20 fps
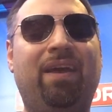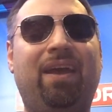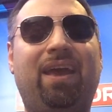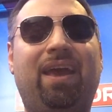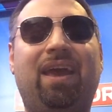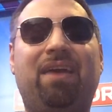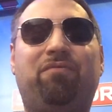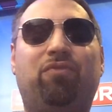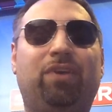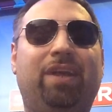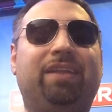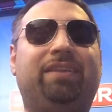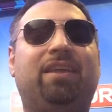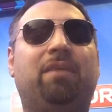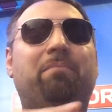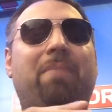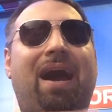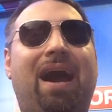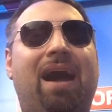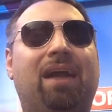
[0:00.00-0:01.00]
Eh,
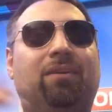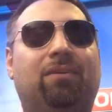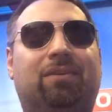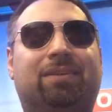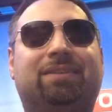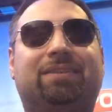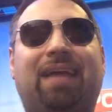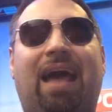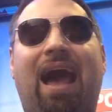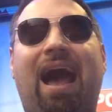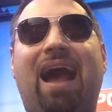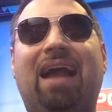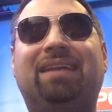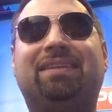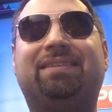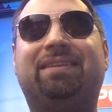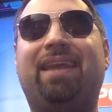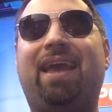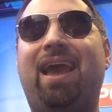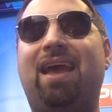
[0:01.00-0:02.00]
volete Balor,
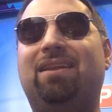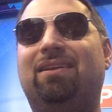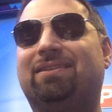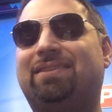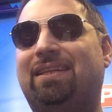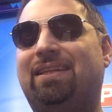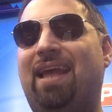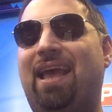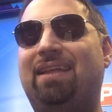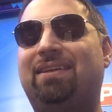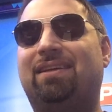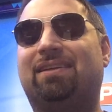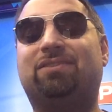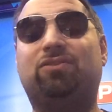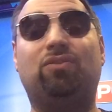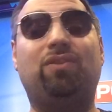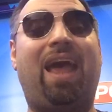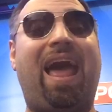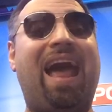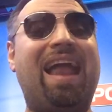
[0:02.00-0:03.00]
Styles, Gallows ed
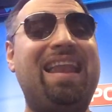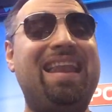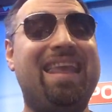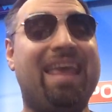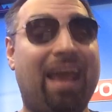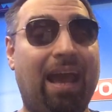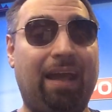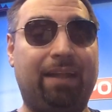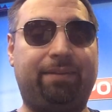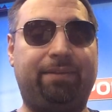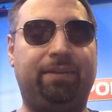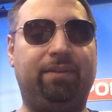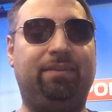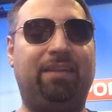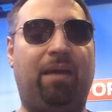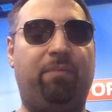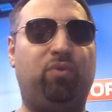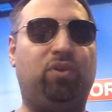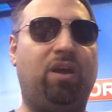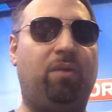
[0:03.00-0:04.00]
Anderson alleati in
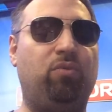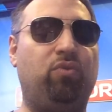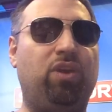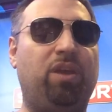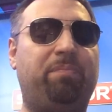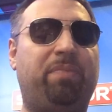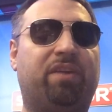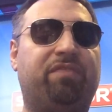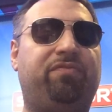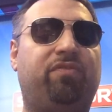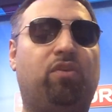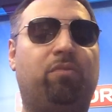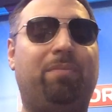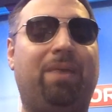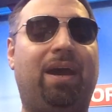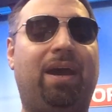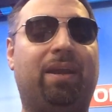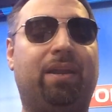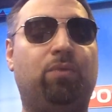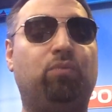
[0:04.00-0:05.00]
WWE per
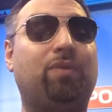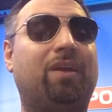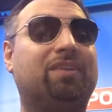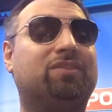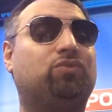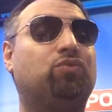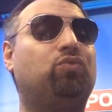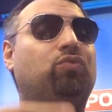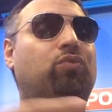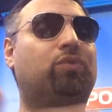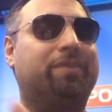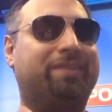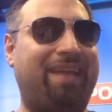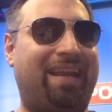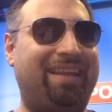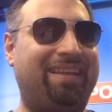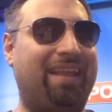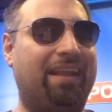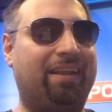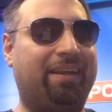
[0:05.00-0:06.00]
formare una
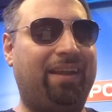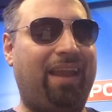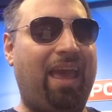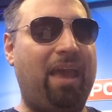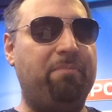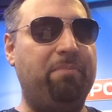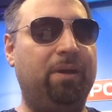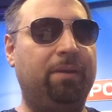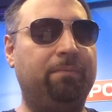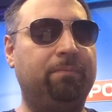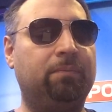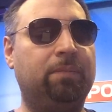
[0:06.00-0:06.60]
succursale del club?